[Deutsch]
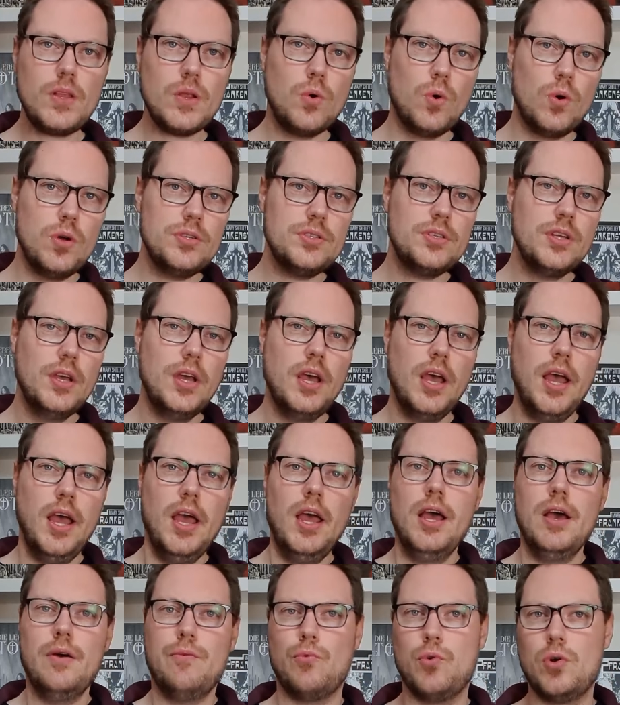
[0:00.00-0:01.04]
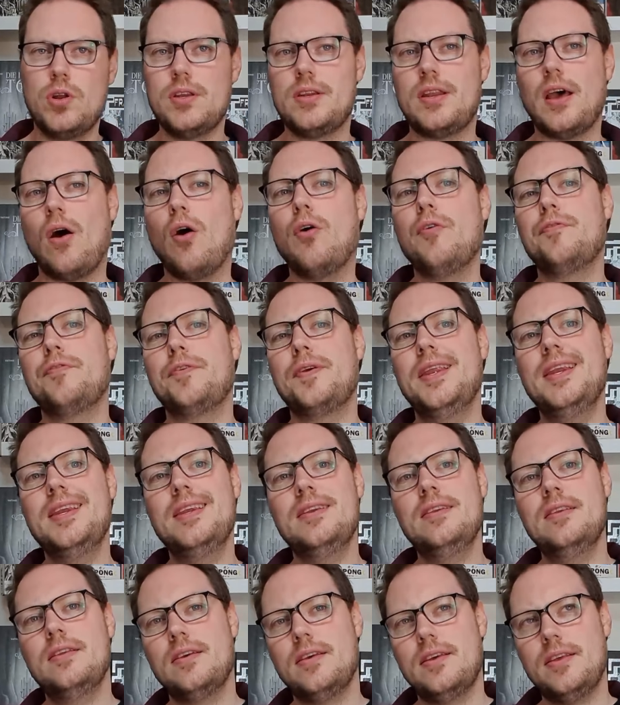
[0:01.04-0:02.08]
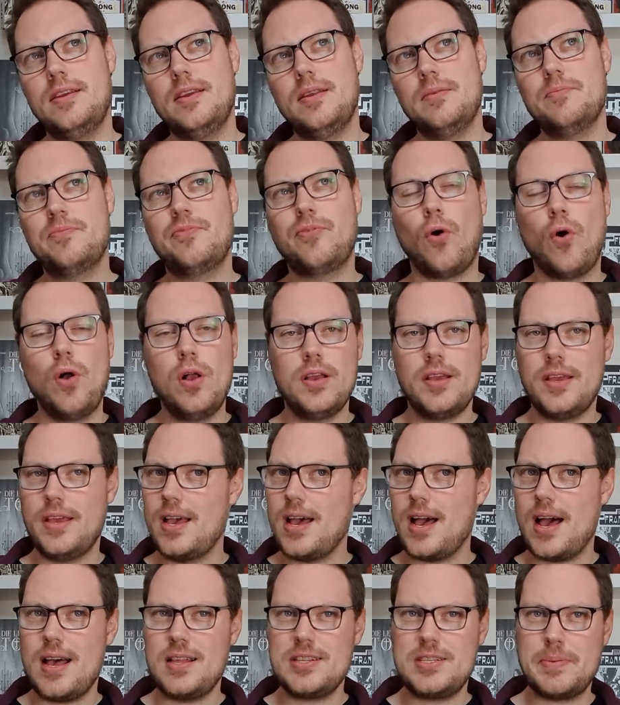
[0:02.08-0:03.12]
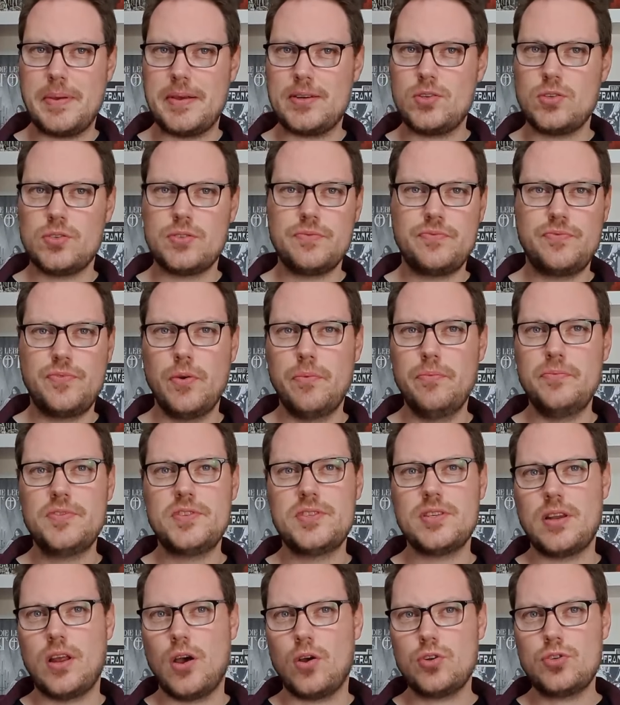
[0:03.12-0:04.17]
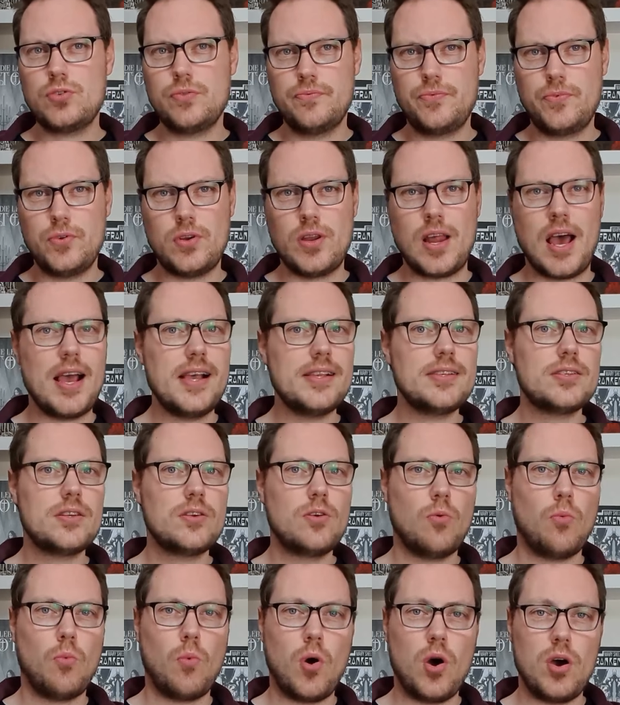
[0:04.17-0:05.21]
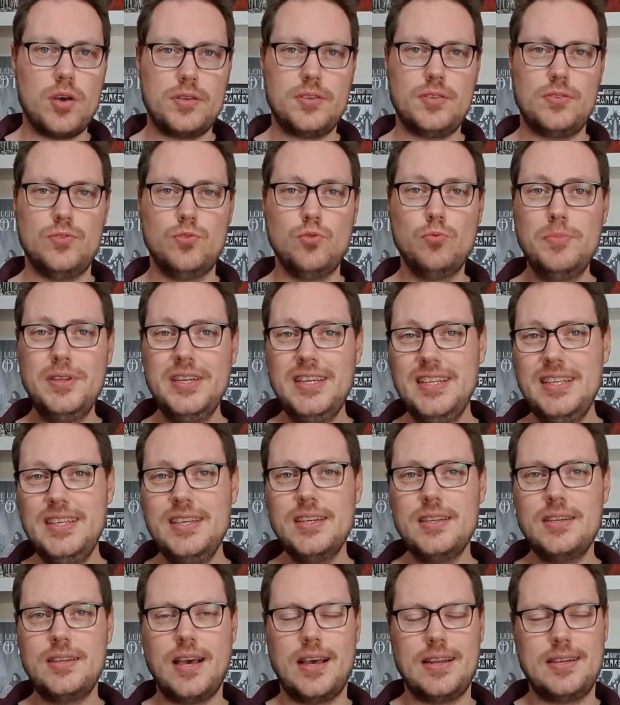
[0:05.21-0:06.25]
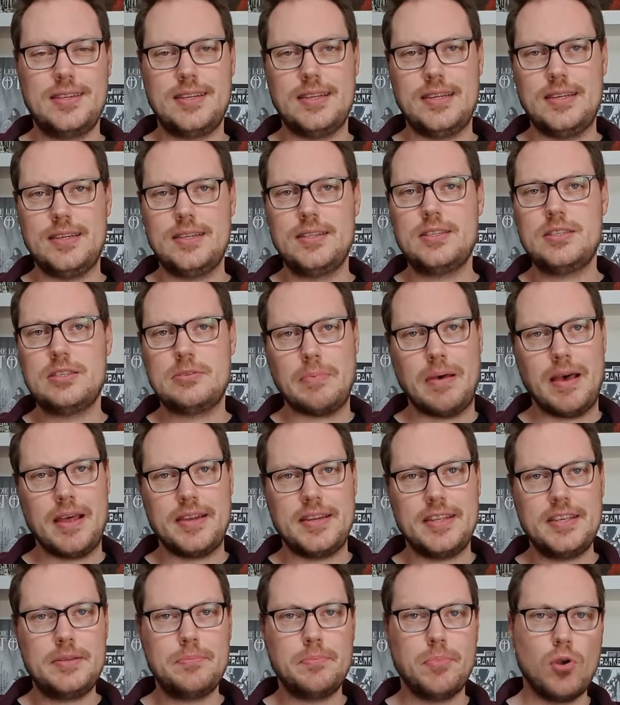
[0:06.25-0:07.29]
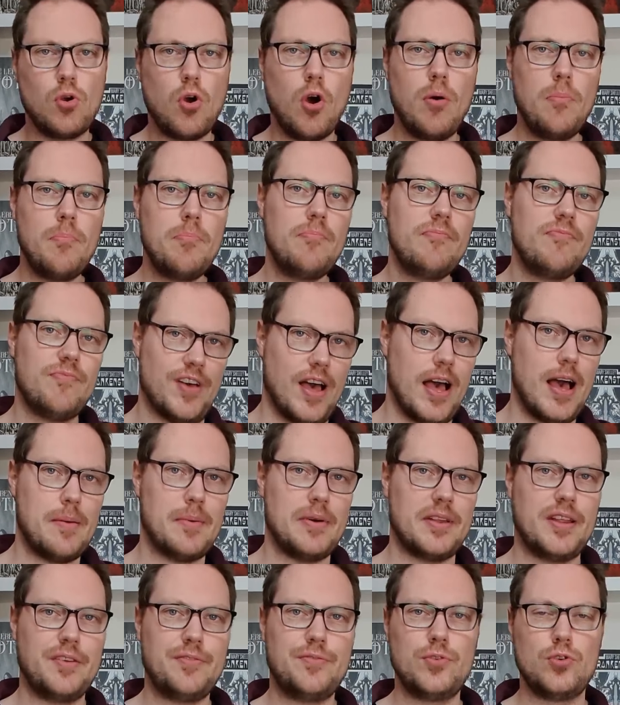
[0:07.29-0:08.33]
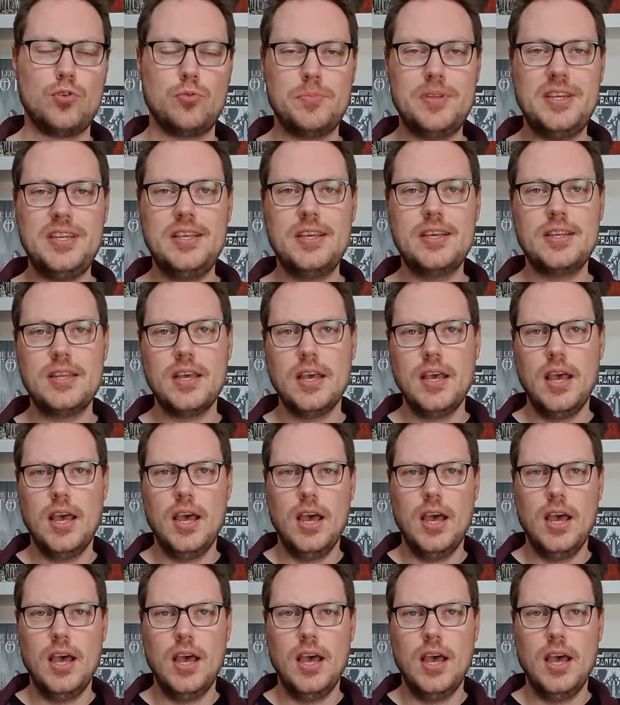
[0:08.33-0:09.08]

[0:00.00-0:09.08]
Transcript: Und wurde daraufhin in dem Folgejahr 2015 auch schon für den Eisen Award nominiert, hat den zwar nicht bekommen, war aber dafür nominiert